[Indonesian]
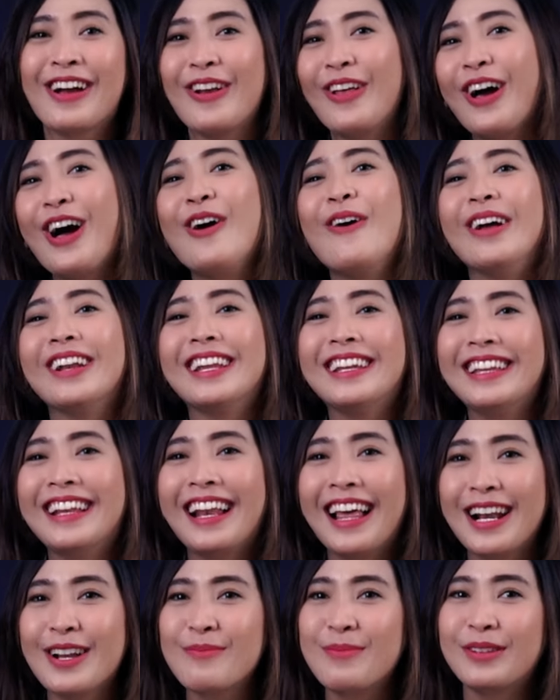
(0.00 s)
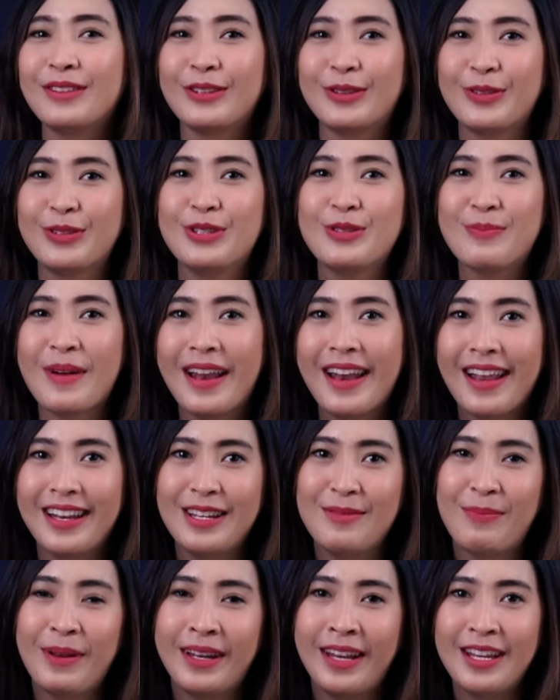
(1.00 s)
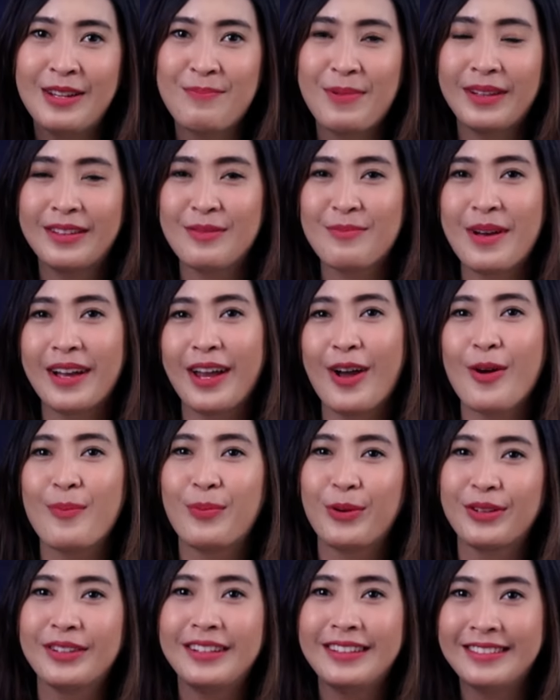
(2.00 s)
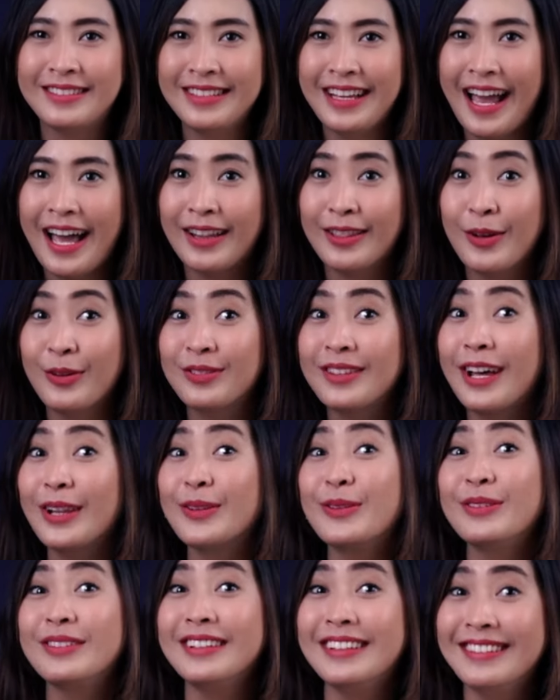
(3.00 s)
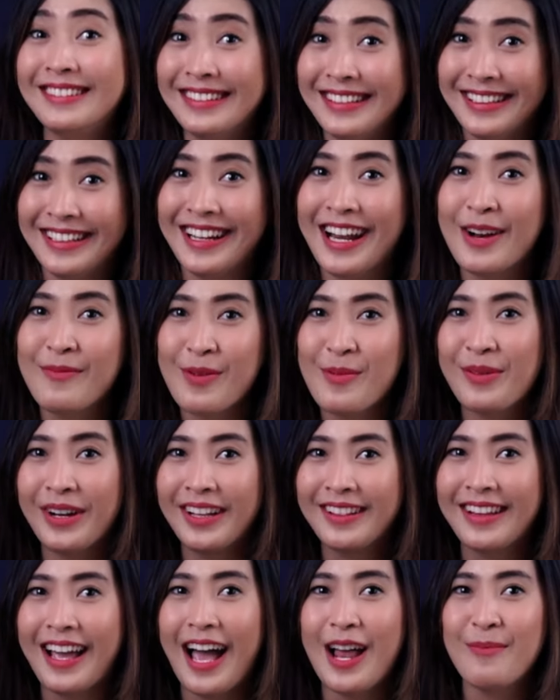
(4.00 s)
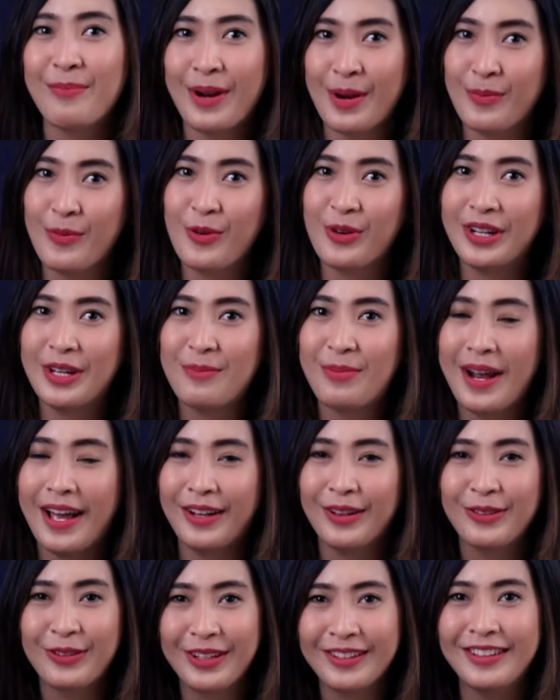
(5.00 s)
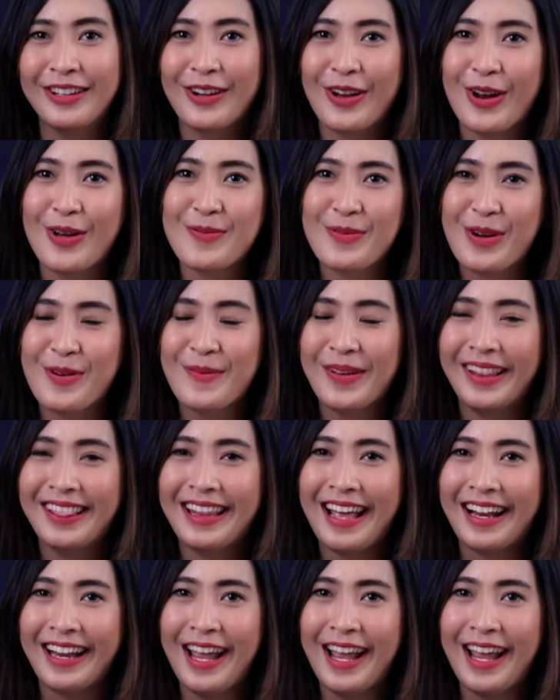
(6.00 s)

Kalau kawan inilah lebih setuju mana nih PDIP sebagai oposisi atau satu sisi dengan pemerintahan Prabowo Gibran? Tulis di kolom komentar